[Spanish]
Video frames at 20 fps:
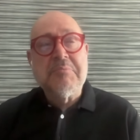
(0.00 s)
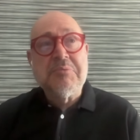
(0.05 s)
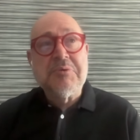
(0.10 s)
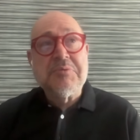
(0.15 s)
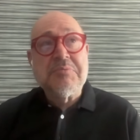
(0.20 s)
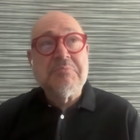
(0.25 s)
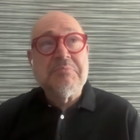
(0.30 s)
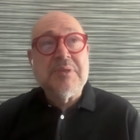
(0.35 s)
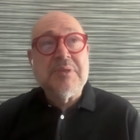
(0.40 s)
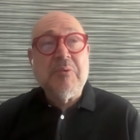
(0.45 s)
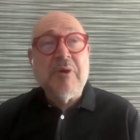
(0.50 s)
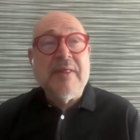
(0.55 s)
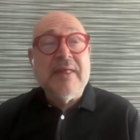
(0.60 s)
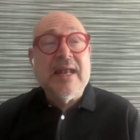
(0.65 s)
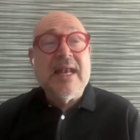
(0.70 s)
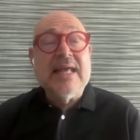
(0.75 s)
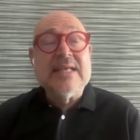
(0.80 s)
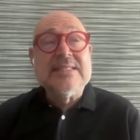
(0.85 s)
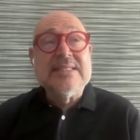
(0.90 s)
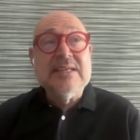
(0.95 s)
eh, pues, te
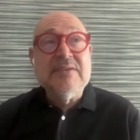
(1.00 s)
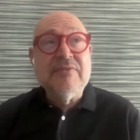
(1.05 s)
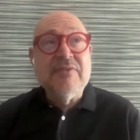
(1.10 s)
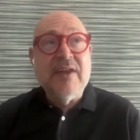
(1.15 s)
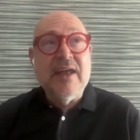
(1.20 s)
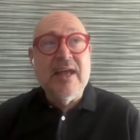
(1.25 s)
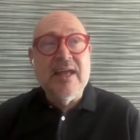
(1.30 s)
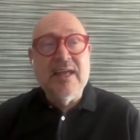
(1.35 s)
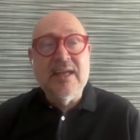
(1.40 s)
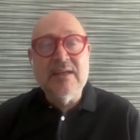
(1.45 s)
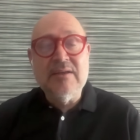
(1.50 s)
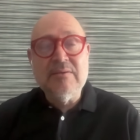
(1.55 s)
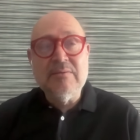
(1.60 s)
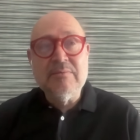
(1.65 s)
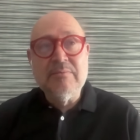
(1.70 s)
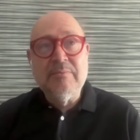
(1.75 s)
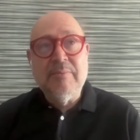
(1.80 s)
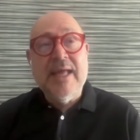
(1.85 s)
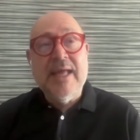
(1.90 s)
voy a dar la cifra, ¿eh?